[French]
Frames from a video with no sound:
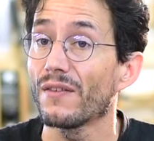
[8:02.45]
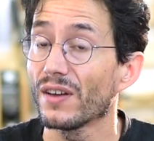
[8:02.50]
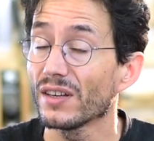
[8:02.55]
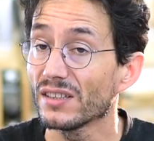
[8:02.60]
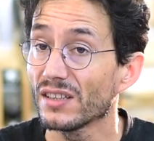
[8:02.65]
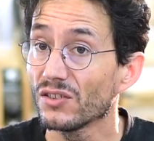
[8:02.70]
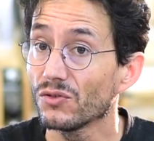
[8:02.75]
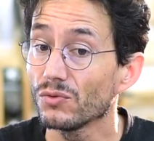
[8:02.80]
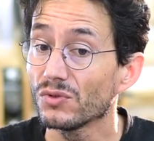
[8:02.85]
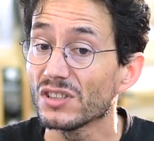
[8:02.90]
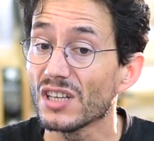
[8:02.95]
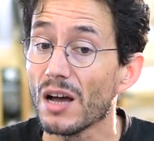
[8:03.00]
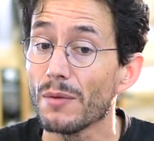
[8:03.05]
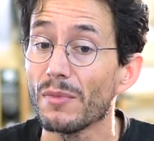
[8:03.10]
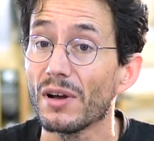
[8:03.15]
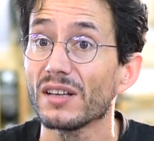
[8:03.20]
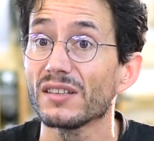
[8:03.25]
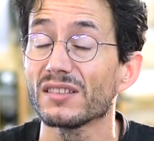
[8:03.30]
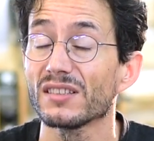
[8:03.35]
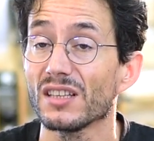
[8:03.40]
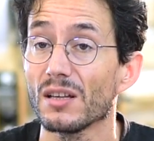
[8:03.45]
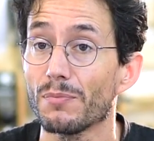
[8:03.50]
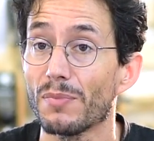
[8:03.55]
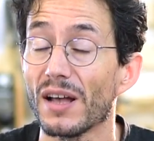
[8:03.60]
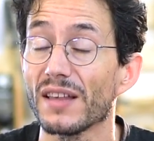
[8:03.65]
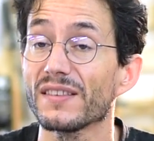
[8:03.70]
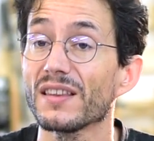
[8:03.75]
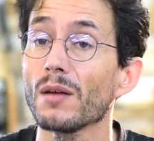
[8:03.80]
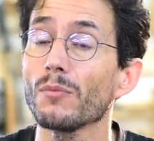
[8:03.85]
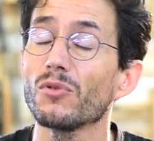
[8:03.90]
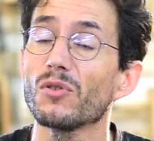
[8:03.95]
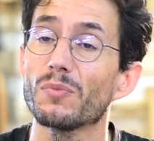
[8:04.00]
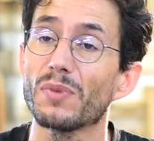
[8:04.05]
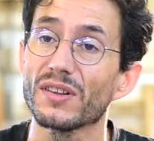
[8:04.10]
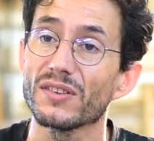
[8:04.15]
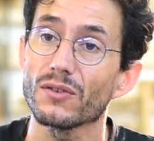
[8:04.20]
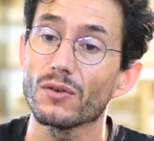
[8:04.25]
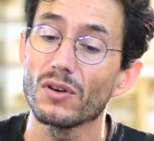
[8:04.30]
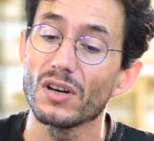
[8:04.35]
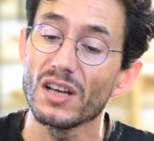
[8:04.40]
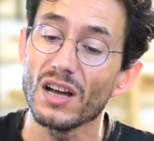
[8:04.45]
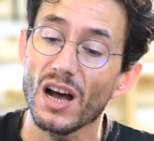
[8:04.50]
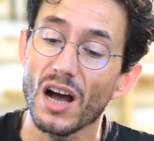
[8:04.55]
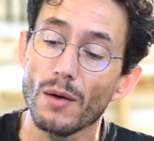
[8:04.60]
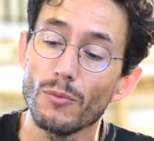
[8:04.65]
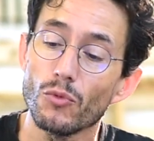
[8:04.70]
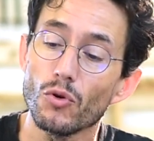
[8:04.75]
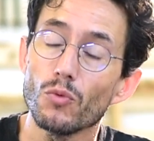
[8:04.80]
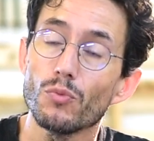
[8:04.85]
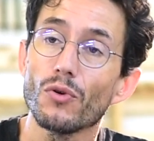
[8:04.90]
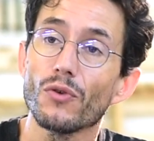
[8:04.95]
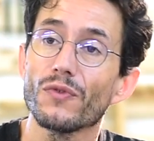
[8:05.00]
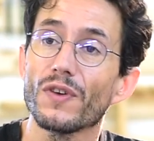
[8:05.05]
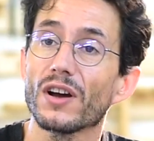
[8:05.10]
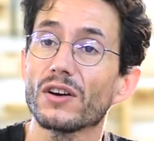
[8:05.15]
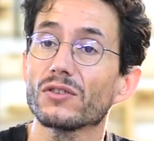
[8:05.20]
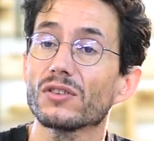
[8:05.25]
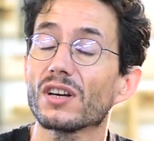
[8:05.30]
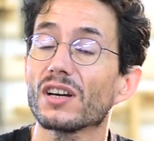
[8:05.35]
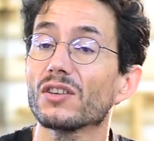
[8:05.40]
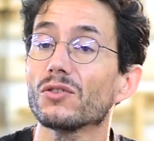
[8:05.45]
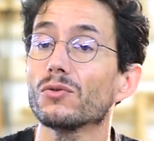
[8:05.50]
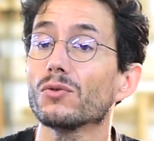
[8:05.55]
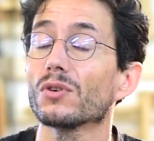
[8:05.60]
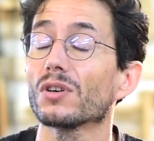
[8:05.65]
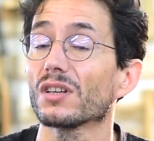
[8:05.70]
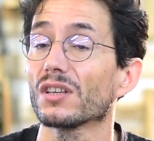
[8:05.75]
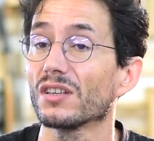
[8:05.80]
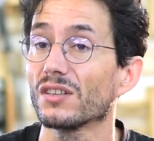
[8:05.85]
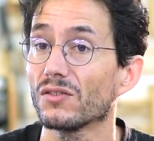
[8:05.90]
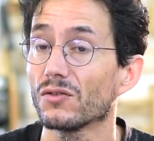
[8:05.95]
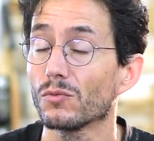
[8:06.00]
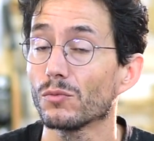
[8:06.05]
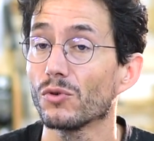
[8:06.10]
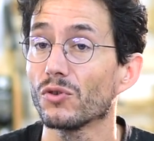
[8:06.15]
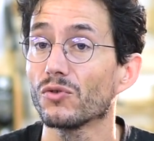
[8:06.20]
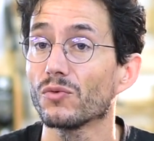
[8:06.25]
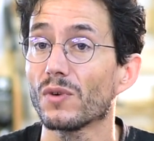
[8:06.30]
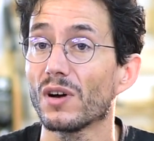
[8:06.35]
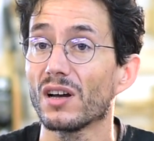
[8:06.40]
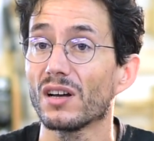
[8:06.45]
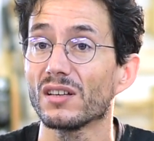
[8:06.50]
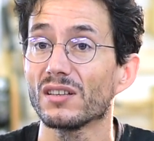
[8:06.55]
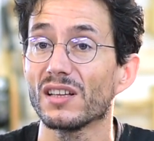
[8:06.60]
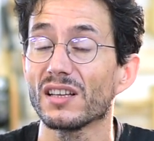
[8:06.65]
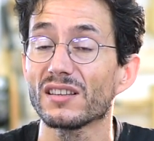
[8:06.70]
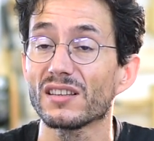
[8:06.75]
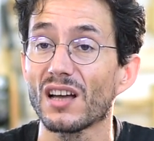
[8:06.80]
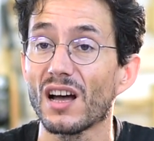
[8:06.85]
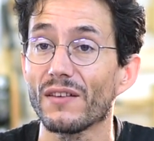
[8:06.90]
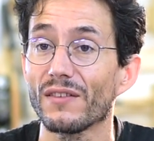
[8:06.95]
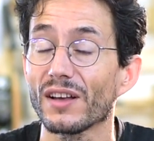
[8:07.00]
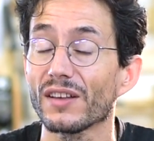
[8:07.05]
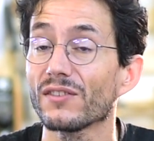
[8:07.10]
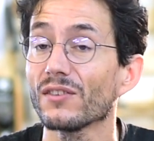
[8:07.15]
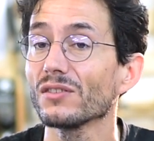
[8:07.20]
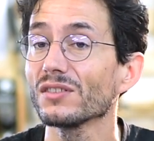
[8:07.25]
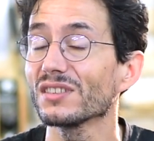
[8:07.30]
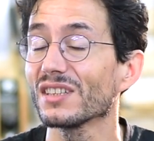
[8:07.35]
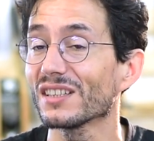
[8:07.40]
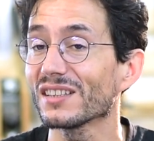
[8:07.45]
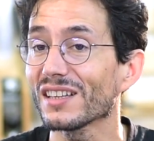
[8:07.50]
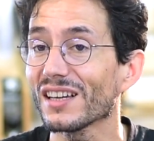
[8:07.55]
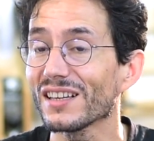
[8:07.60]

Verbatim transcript: avec des outils à main ce n'est pas simple parce que les rabots pour faire une rainure ils ont besoin d'être traversants, c'est